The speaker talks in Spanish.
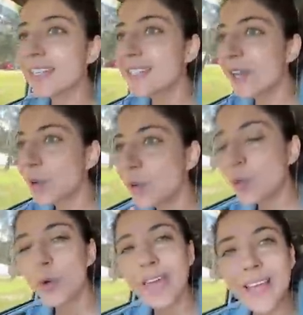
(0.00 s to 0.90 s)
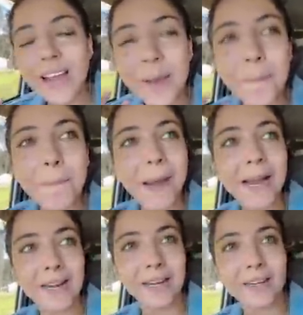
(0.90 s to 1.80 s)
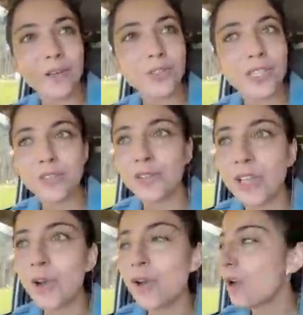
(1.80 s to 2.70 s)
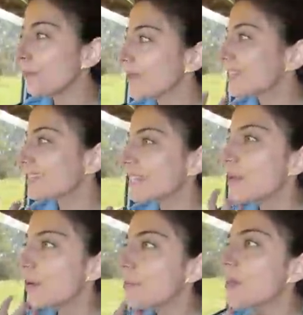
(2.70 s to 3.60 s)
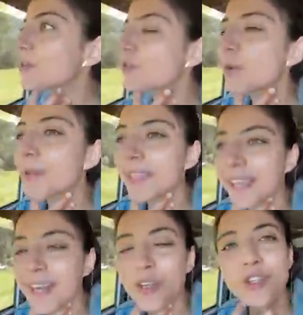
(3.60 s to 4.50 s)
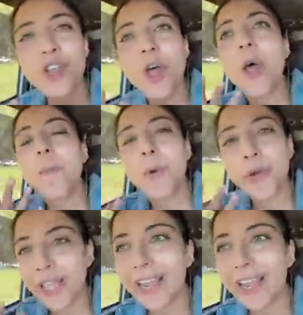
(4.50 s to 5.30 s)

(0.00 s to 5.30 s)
esta cultura de acampar. Los que son de Colombia, escríbanme en los comentarios porque